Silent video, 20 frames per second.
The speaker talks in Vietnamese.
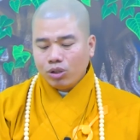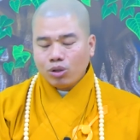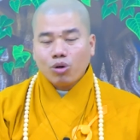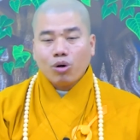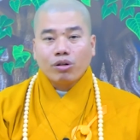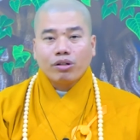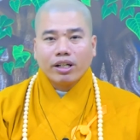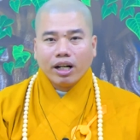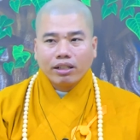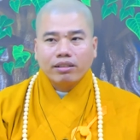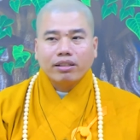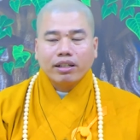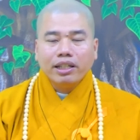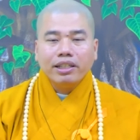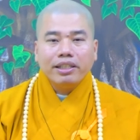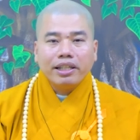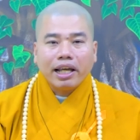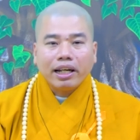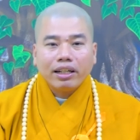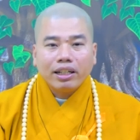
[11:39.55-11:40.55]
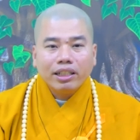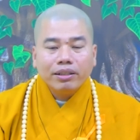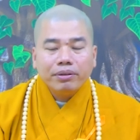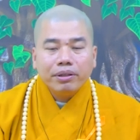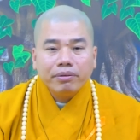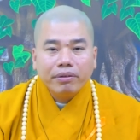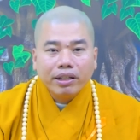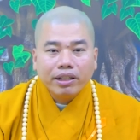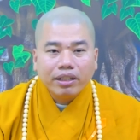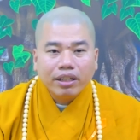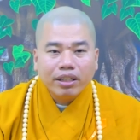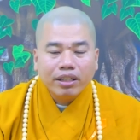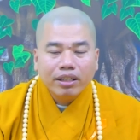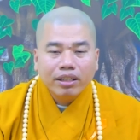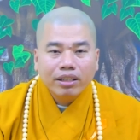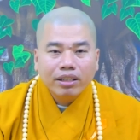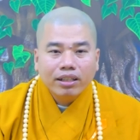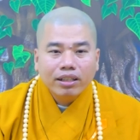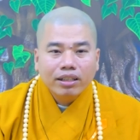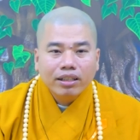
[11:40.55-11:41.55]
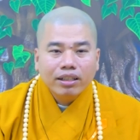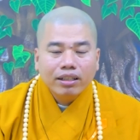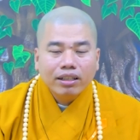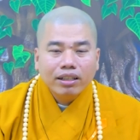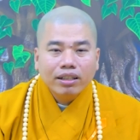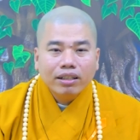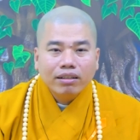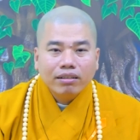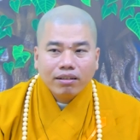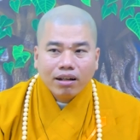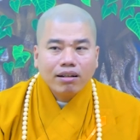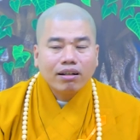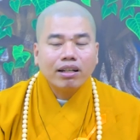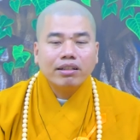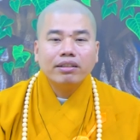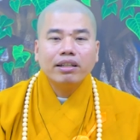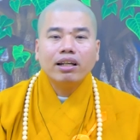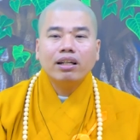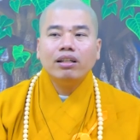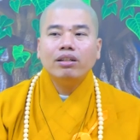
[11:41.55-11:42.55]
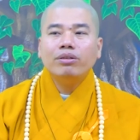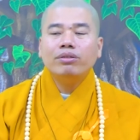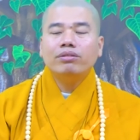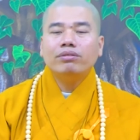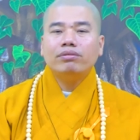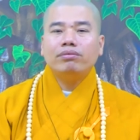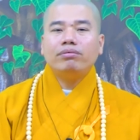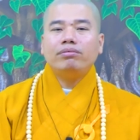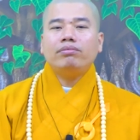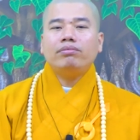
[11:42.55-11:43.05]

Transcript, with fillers: nó còn cực kỳ nhanh đó quý vị rất là nhanh luôn